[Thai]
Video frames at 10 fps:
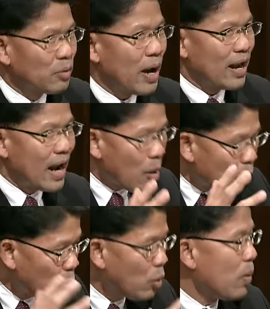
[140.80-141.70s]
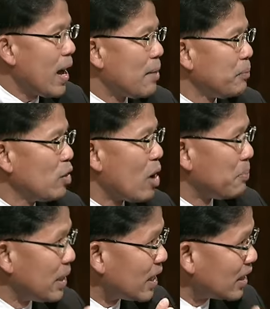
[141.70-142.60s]
อว่าเรารู้ว่ามีความ
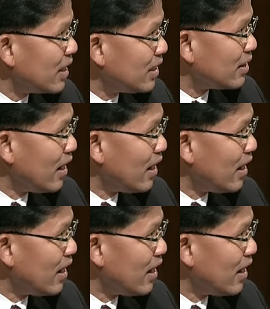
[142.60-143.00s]
ผิดเกิดขึ้น